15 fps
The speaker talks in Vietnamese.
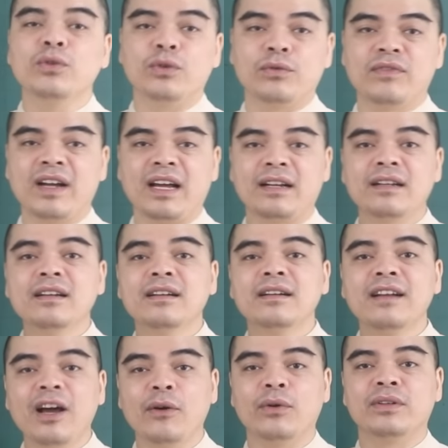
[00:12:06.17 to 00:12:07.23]
thủ và
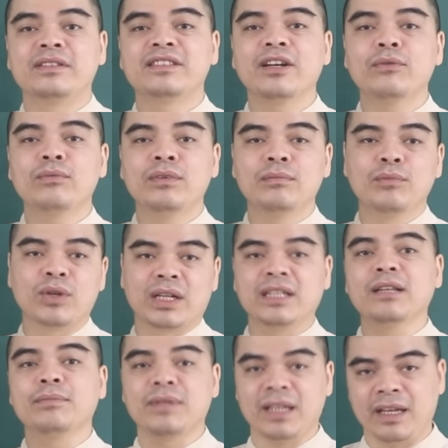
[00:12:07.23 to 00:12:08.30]
đứng đầu trong một cái
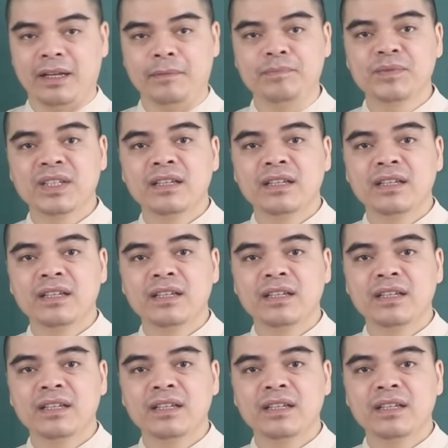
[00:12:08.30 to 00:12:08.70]
tập thể.